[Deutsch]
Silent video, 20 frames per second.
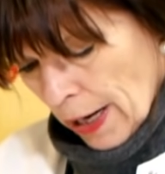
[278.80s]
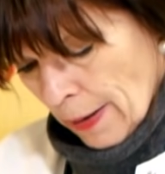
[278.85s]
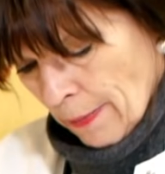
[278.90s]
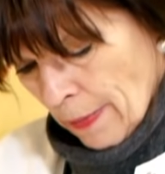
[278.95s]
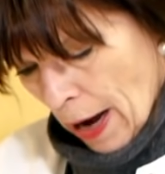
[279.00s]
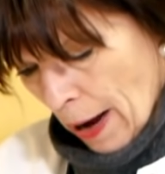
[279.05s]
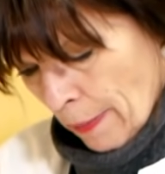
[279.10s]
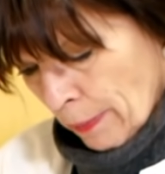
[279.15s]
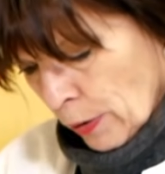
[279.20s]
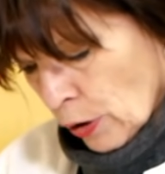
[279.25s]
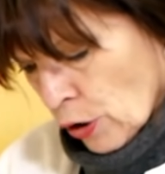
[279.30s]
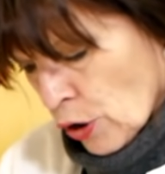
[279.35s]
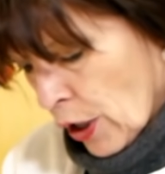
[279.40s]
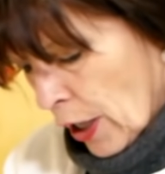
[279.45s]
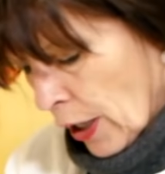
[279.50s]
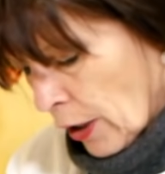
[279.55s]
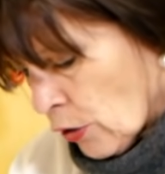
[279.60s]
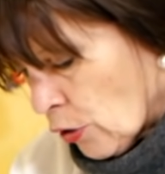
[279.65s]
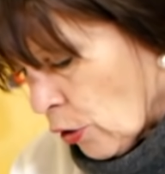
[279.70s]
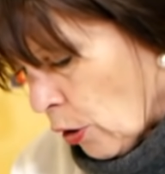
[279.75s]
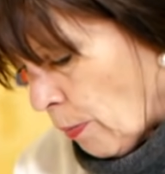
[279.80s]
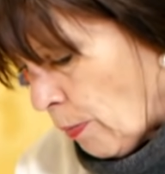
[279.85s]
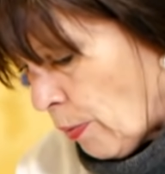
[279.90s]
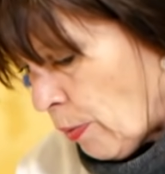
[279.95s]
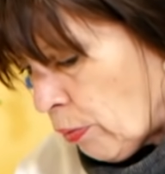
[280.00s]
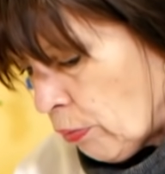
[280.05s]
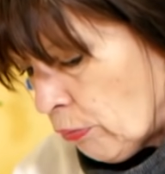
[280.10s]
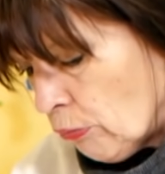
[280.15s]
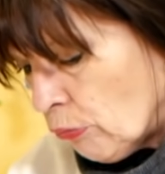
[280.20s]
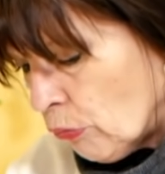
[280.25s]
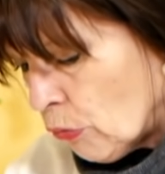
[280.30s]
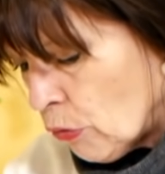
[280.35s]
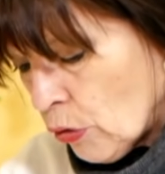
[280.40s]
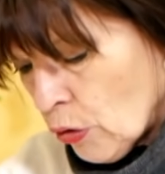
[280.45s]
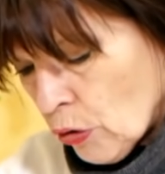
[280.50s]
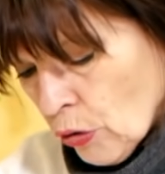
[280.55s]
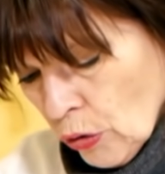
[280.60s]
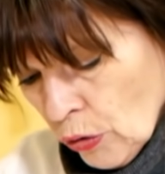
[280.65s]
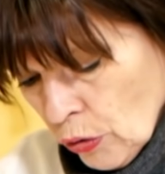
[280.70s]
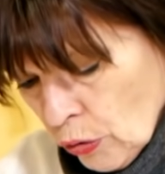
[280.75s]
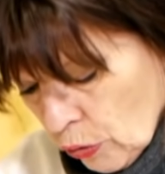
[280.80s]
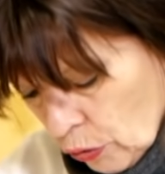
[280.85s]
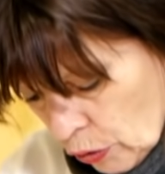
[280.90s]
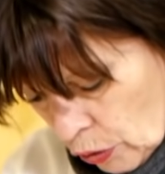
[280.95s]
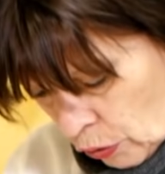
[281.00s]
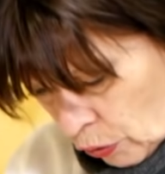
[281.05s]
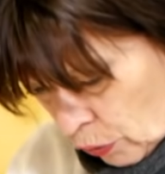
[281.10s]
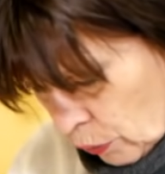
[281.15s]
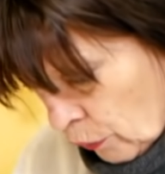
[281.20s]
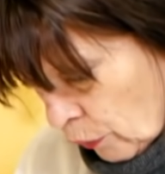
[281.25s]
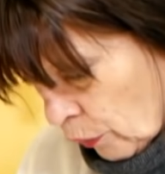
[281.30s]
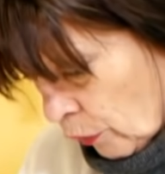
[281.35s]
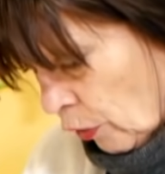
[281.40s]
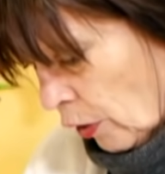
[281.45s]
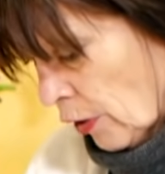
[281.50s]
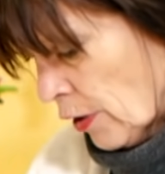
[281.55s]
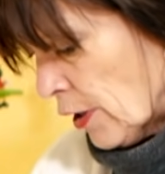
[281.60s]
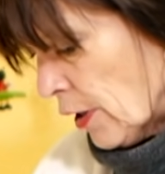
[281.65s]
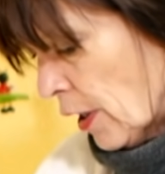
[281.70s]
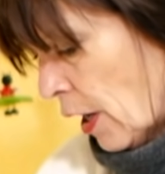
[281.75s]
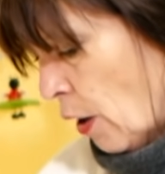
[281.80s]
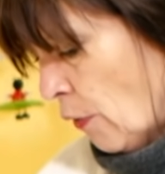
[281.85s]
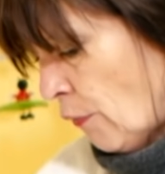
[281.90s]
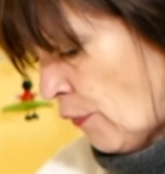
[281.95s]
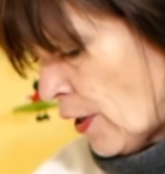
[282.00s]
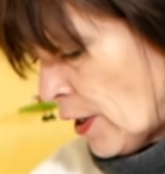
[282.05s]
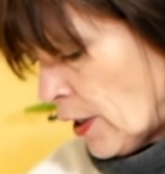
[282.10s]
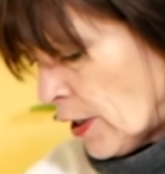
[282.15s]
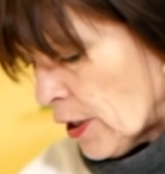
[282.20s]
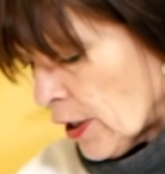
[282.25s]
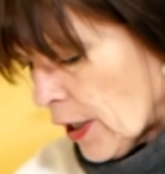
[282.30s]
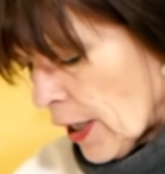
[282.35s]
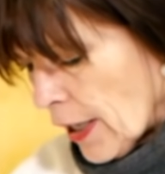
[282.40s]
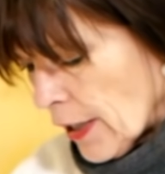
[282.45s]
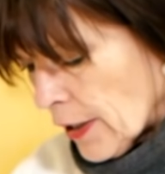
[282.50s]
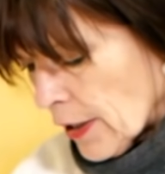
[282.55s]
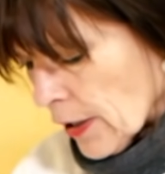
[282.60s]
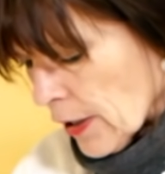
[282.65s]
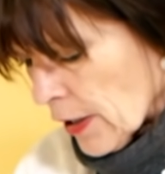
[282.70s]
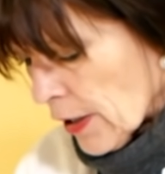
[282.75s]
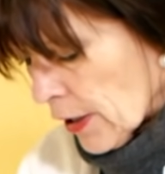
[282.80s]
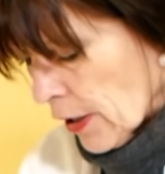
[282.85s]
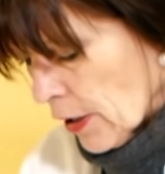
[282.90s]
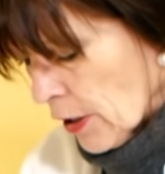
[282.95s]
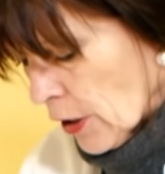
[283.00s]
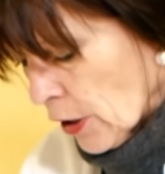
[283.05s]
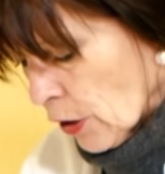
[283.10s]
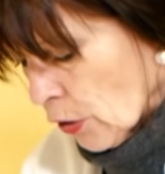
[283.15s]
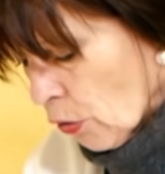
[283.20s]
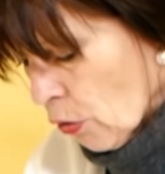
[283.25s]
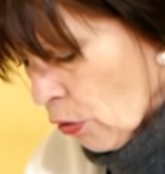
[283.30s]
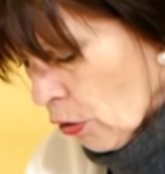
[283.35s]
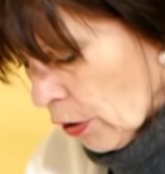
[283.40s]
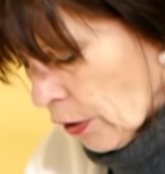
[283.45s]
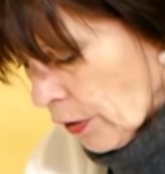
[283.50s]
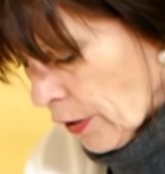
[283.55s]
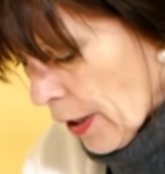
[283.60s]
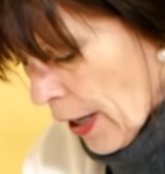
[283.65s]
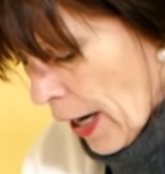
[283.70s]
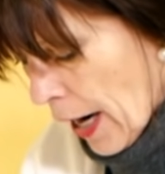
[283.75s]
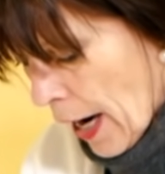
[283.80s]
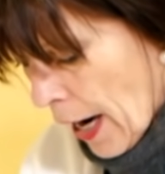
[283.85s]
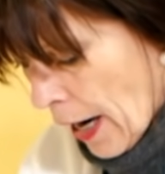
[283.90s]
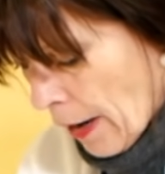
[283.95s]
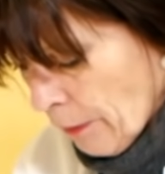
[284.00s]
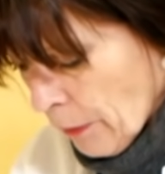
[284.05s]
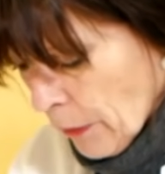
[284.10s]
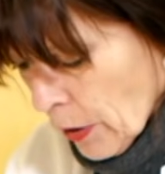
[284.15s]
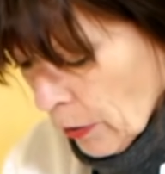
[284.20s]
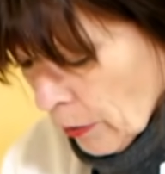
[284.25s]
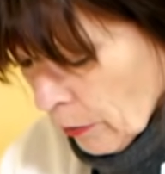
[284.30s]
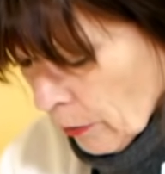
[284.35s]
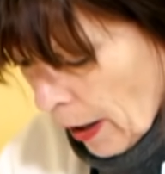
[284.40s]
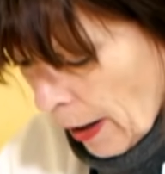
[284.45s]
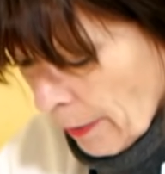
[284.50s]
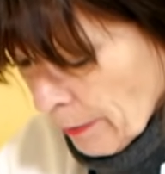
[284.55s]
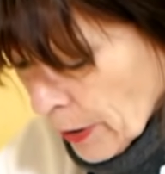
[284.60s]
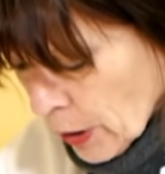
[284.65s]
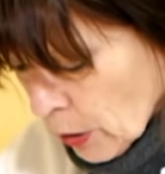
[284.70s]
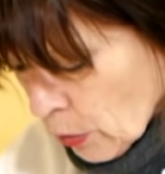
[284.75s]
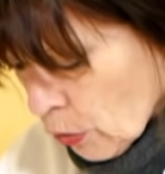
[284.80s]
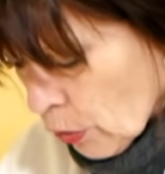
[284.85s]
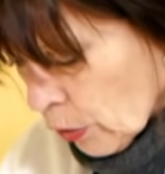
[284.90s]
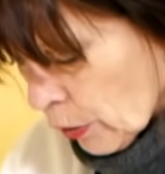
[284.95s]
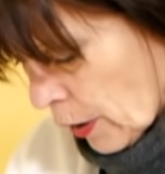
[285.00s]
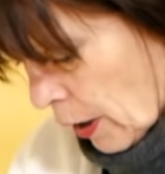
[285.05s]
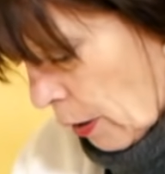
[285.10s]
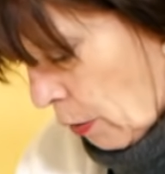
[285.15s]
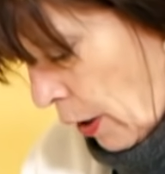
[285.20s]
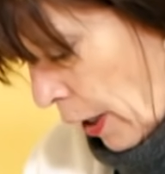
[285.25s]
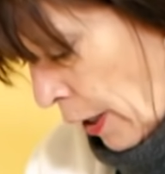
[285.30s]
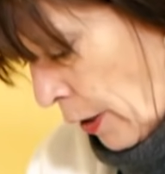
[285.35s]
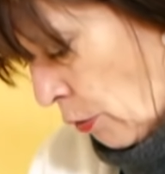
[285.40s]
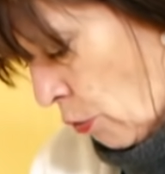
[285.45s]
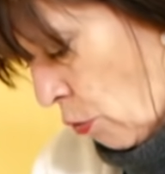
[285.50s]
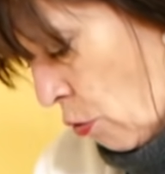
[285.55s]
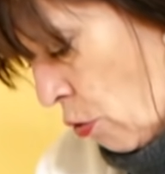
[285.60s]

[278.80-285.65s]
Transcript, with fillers: einmal abgeschickt, ob irgendwo sonst eine Auffälligkeit ist, sind die Ohren da, haben die Ohren auch einen